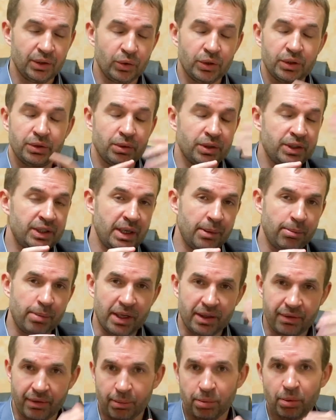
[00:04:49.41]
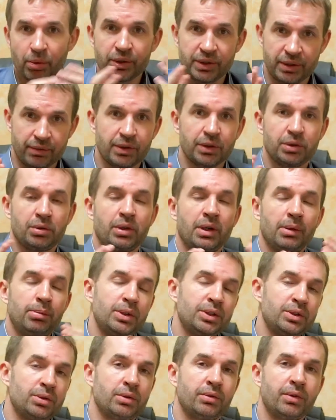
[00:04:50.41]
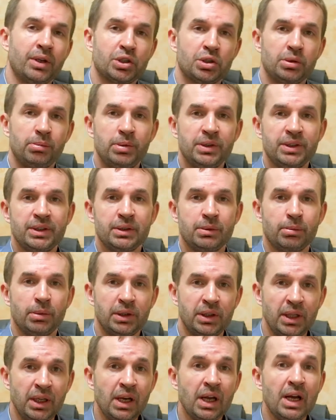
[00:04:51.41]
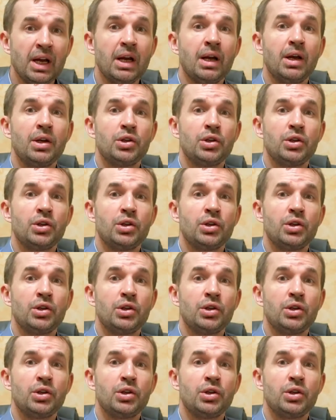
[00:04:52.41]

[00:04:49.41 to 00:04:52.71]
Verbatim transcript: То есть вот те пять вопросов, которые описывают вашу бизнес-модель,